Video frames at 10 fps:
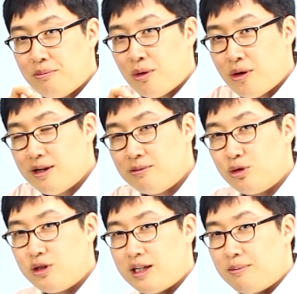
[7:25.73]
뭐의
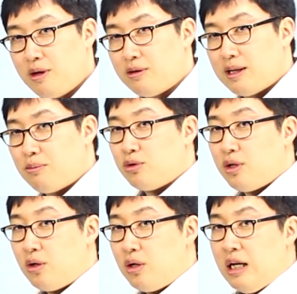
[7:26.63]
의문이냐면 자
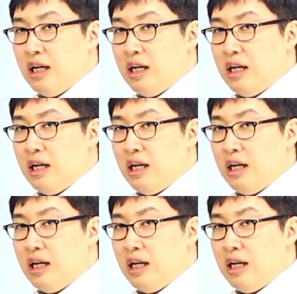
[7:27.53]
보세요.